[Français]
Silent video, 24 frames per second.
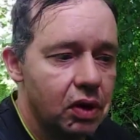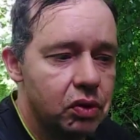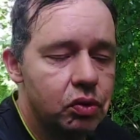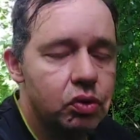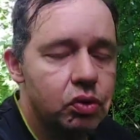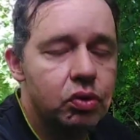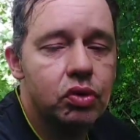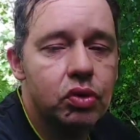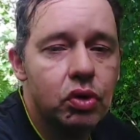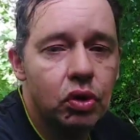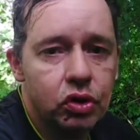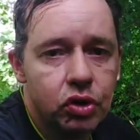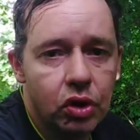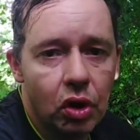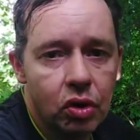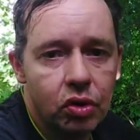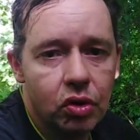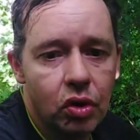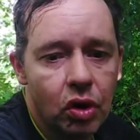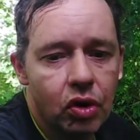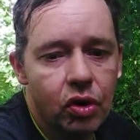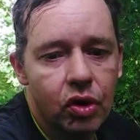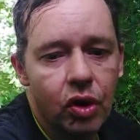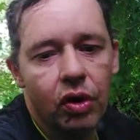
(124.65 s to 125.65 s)
tout ce genre
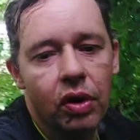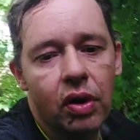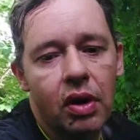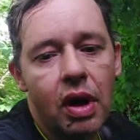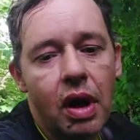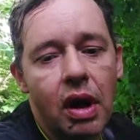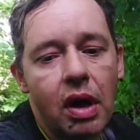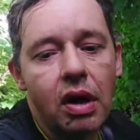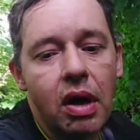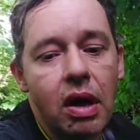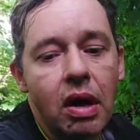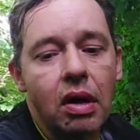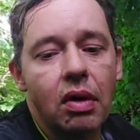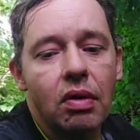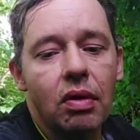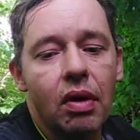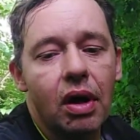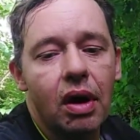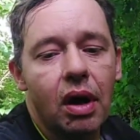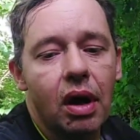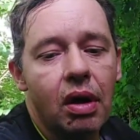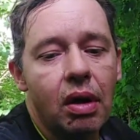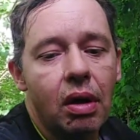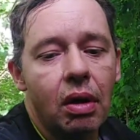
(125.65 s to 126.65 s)
de lieux.
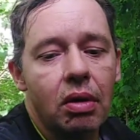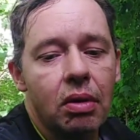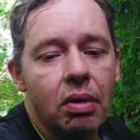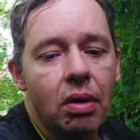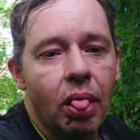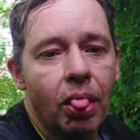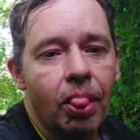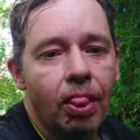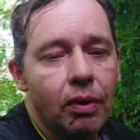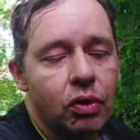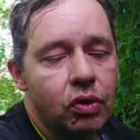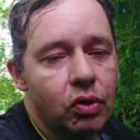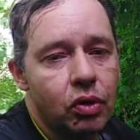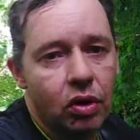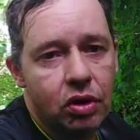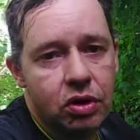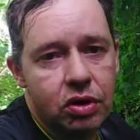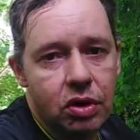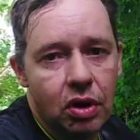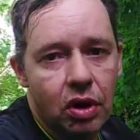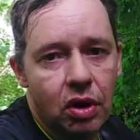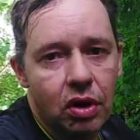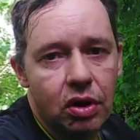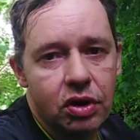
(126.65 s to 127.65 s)
Voilà. Donc
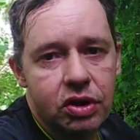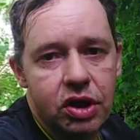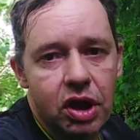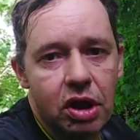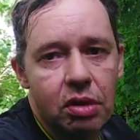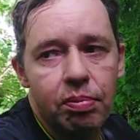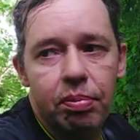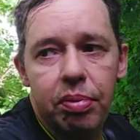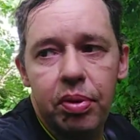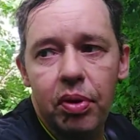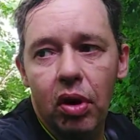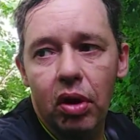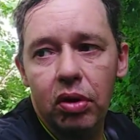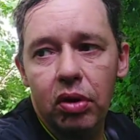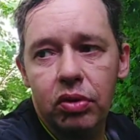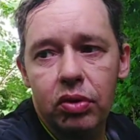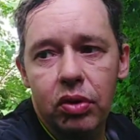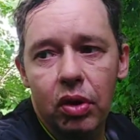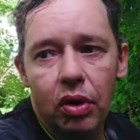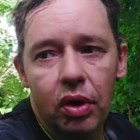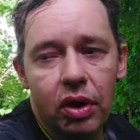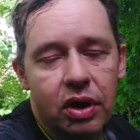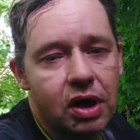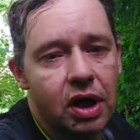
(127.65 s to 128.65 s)
euh, c'est une plante
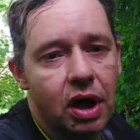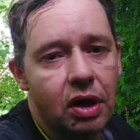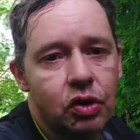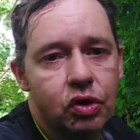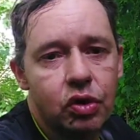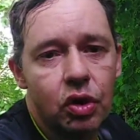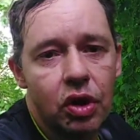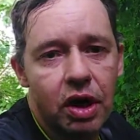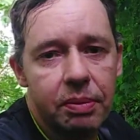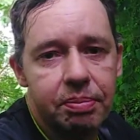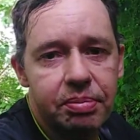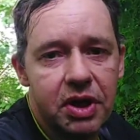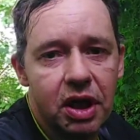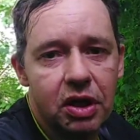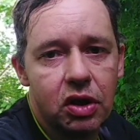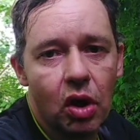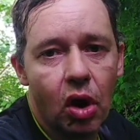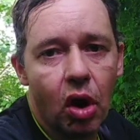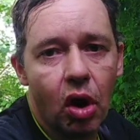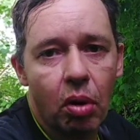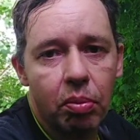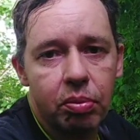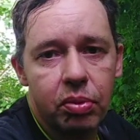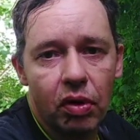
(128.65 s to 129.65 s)
euh, qui a une jolie petite
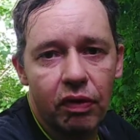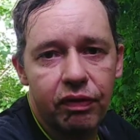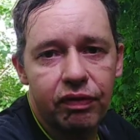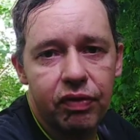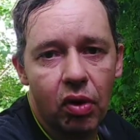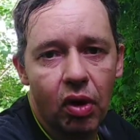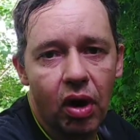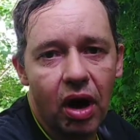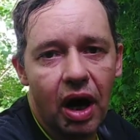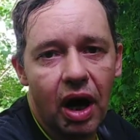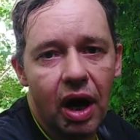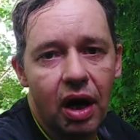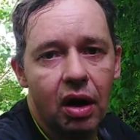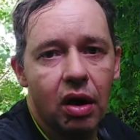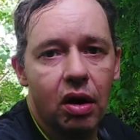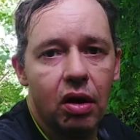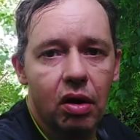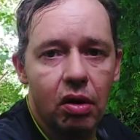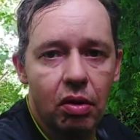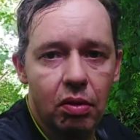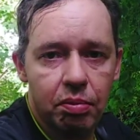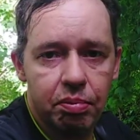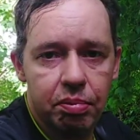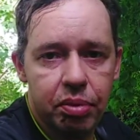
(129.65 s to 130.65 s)
amble florale
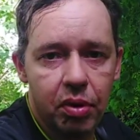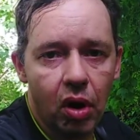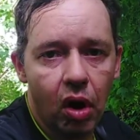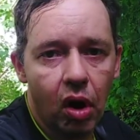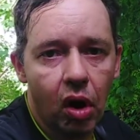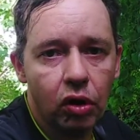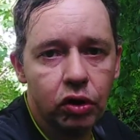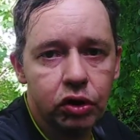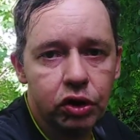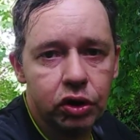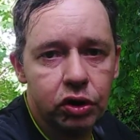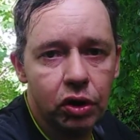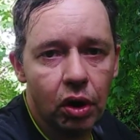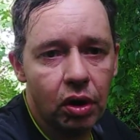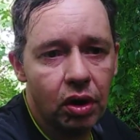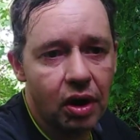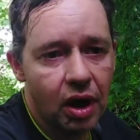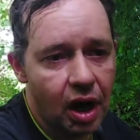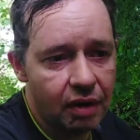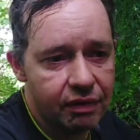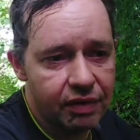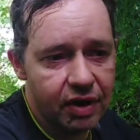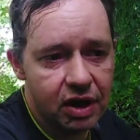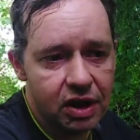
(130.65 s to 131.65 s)
blanche
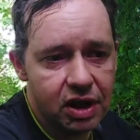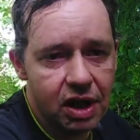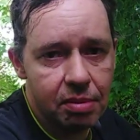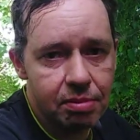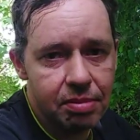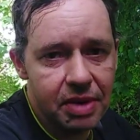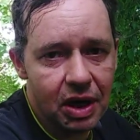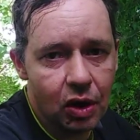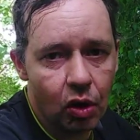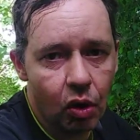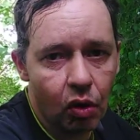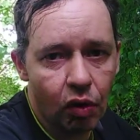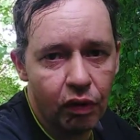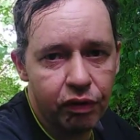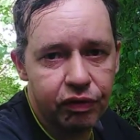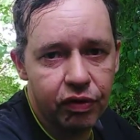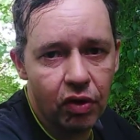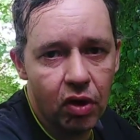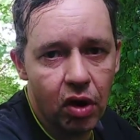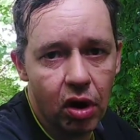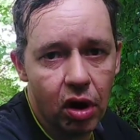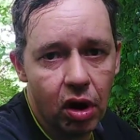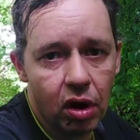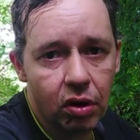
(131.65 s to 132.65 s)
avec des
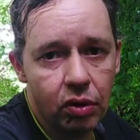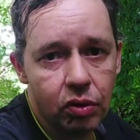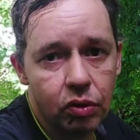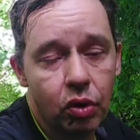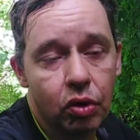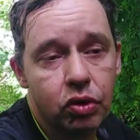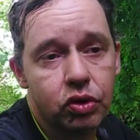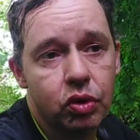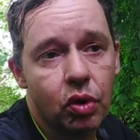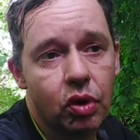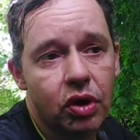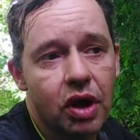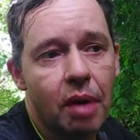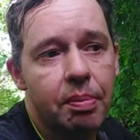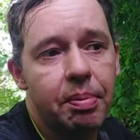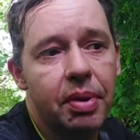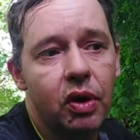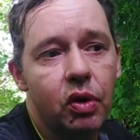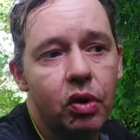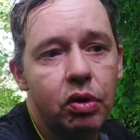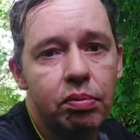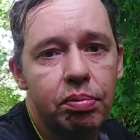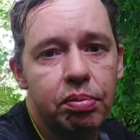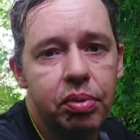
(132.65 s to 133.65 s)
micro-fleurs, donc ce qu'on
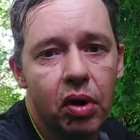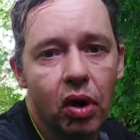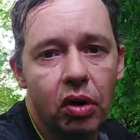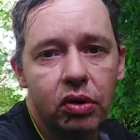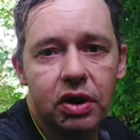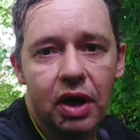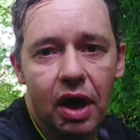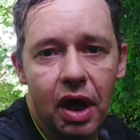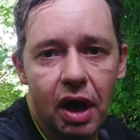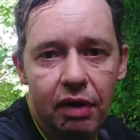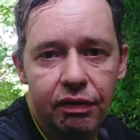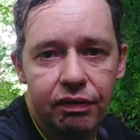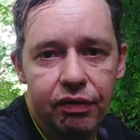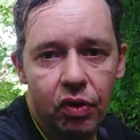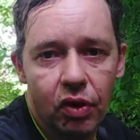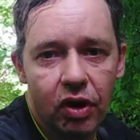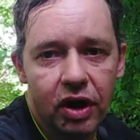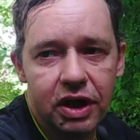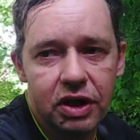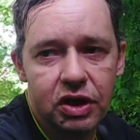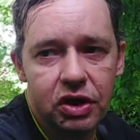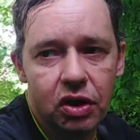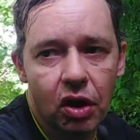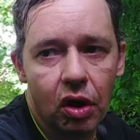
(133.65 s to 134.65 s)
appelle une plante
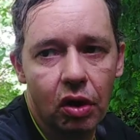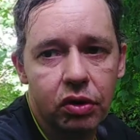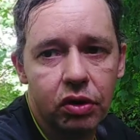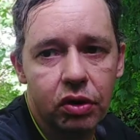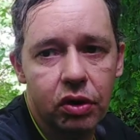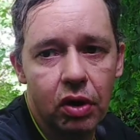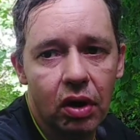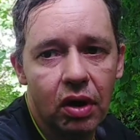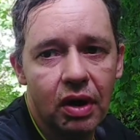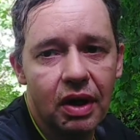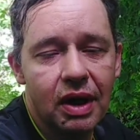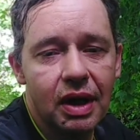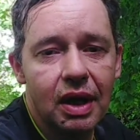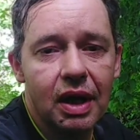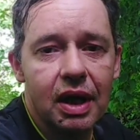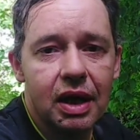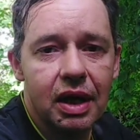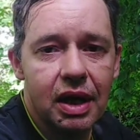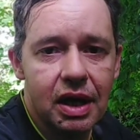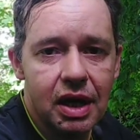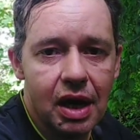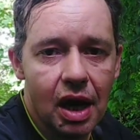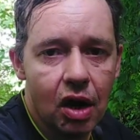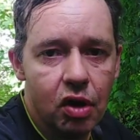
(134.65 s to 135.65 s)
inflorescente,
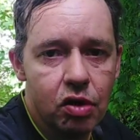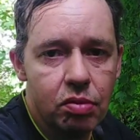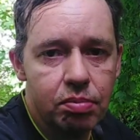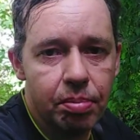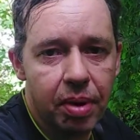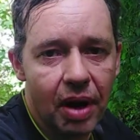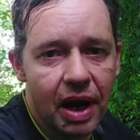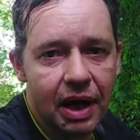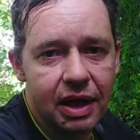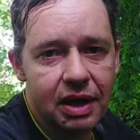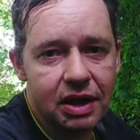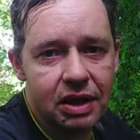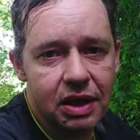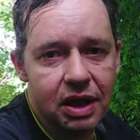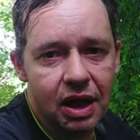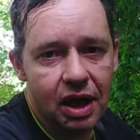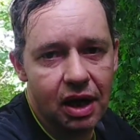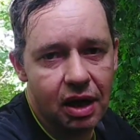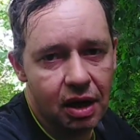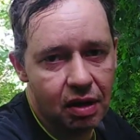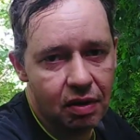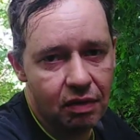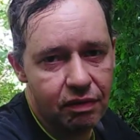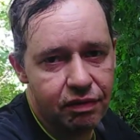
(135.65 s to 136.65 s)
qui a une
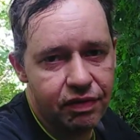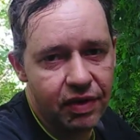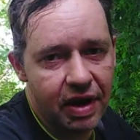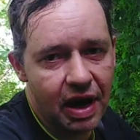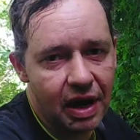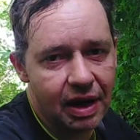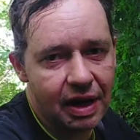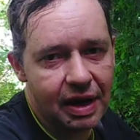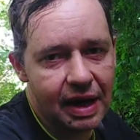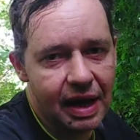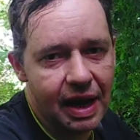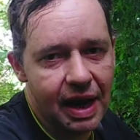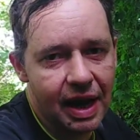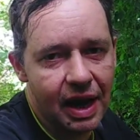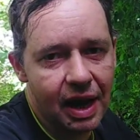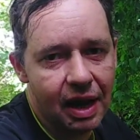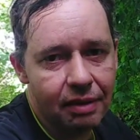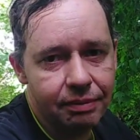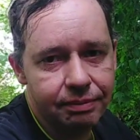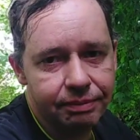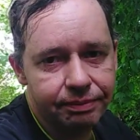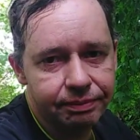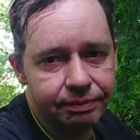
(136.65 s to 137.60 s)
bractée vert clair,